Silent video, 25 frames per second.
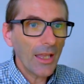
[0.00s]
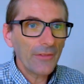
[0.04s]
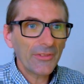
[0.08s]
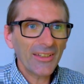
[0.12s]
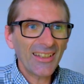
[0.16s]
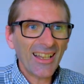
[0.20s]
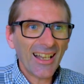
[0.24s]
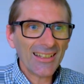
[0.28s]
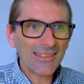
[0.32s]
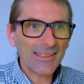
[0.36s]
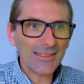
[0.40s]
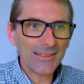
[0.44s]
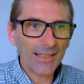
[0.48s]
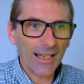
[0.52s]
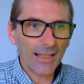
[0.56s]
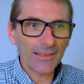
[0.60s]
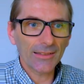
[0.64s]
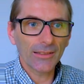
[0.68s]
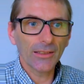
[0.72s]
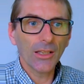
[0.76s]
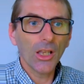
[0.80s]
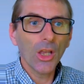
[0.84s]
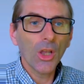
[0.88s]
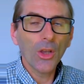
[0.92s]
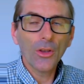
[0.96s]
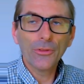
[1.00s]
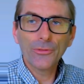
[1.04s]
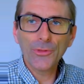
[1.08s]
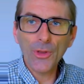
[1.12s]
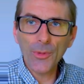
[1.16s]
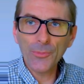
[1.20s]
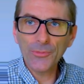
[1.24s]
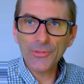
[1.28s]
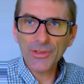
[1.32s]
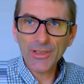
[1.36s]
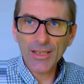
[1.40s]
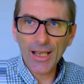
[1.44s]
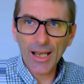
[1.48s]
Finanzdaten.
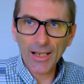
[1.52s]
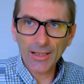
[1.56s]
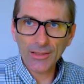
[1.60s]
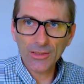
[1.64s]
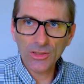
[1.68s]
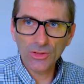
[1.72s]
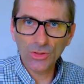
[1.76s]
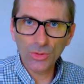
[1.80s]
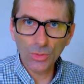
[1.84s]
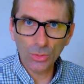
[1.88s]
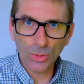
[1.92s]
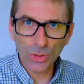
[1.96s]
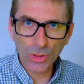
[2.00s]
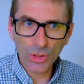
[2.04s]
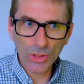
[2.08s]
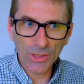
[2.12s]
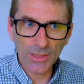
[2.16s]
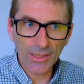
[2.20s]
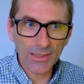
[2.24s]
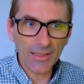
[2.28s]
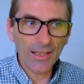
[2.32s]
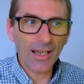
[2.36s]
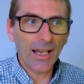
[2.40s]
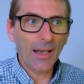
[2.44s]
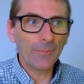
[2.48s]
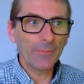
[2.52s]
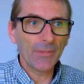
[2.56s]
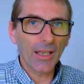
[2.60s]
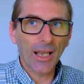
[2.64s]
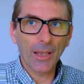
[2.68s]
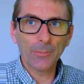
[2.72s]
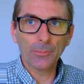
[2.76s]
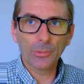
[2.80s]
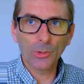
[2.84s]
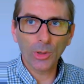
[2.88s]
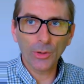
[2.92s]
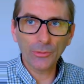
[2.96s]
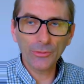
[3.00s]
Fünf Jahresdurchschnitt haben wir
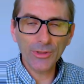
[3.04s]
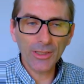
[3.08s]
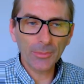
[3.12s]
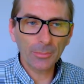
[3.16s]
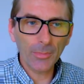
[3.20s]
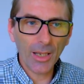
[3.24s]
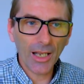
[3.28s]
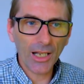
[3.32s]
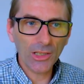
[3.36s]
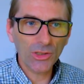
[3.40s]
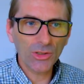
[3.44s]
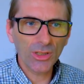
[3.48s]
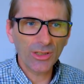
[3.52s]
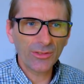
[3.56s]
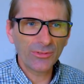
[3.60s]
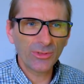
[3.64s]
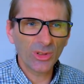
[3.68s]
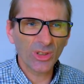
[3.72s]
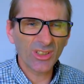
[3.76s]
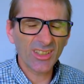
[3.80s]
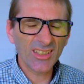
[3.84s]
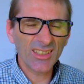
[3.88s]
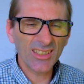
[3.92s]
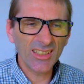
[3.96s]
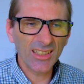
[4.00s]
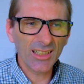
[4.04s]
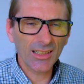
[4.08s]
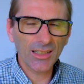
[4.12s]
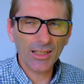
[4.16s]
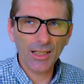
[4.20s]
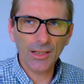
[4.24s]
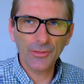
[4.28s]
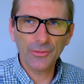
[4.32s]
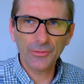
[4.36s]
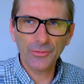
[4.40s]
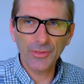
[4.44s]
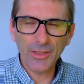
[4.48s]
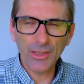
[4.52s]
ein Profit Margin von
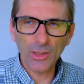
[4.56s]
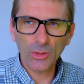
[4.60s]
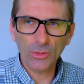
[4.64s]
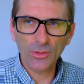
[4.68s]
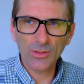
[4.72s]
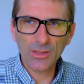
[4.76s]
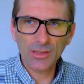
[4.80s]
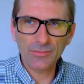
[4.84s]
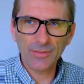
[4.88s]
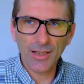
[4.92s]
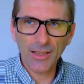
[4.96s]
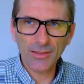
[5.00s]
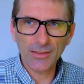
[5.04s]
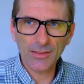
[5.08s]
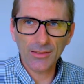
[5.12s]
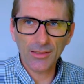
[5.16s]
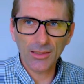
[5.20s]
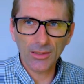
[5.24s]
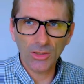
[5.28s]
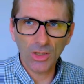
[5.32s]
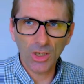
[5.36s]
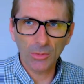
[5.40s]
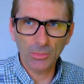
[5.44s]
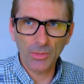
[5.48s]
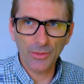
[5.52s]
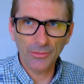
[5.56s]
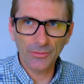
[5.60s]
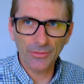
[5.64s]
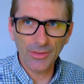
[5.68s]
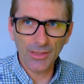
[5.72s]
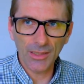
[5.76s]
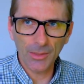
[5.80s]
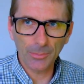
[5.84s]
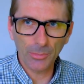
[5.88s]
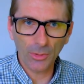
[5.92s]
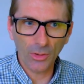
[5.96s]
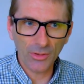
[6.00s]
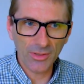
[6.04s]
circa
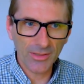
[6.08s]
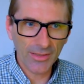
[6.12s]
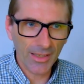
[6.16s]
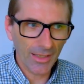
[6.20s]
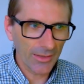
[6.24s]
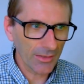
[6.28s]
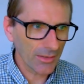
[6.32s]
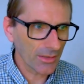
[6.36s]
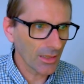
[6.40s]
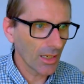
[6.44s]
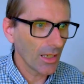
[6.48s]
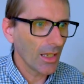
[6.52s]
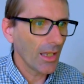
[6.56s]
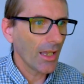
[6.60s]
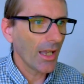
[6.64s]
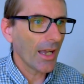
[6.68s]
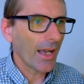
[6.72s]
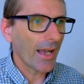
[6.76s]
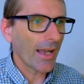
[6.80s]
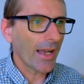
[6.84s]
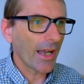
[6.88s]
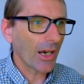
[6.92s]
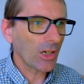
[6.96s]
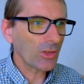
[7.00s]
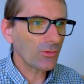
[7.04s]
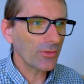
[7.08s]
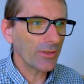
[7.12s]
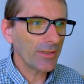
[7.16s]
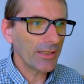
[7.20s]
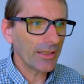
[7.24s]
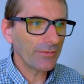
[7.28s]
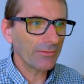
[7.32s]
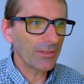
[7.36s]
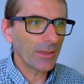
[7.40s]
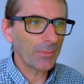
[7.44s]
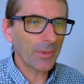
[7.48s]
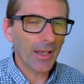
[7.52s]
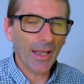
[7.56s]
24,4 Prozent. Aktuell
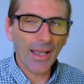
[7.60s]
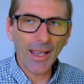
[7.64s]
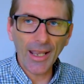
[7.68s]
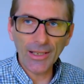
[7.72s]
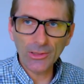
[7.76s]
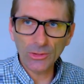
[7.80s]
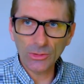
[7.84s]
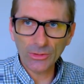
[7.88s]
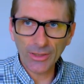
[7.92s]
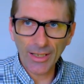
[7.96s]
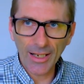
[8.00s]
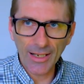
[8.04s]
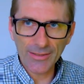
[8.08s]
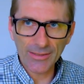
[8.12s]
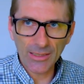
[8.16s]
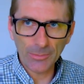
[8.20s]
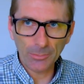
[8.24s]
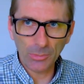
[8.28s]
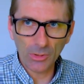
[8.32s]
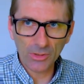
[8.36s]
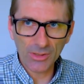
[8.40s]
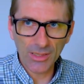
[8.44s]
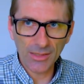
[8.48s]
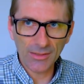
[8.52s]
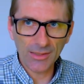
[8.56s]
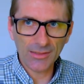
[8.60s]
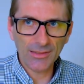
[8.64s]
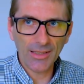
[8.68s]
liegen wir bei 31 Prozent.